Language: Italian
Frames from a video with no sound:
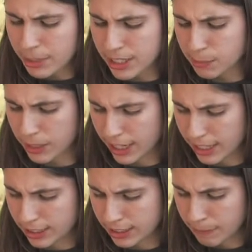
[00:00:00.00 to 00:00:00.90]
mia
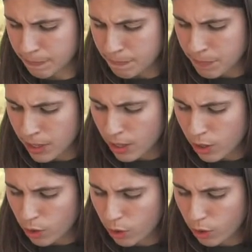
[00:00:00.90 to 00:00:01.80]
esperienza
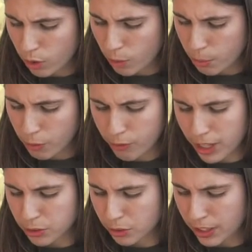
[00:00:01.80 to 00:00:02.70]
ho
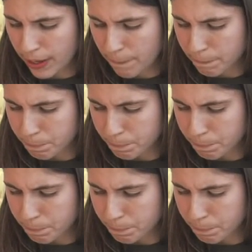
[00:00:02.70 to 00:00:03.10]
provato che